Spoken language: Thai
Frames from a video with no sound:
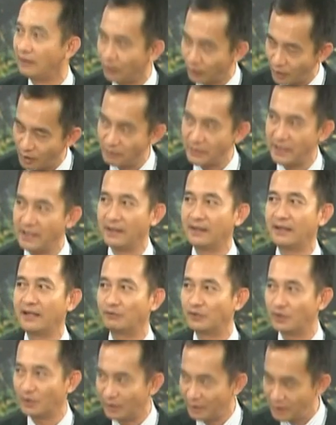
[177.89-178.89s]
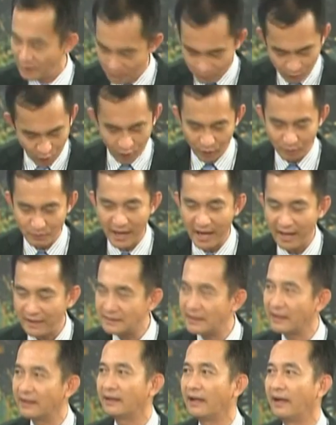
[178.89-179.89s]
เราก็มีผลไม้นะคะผลไม้
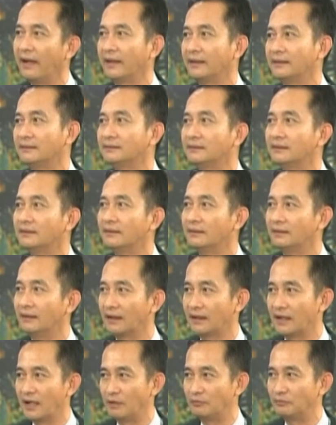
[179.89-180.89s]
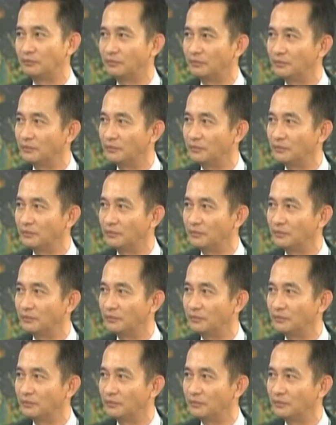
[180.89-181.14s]
แช่แข็งนะครับเดี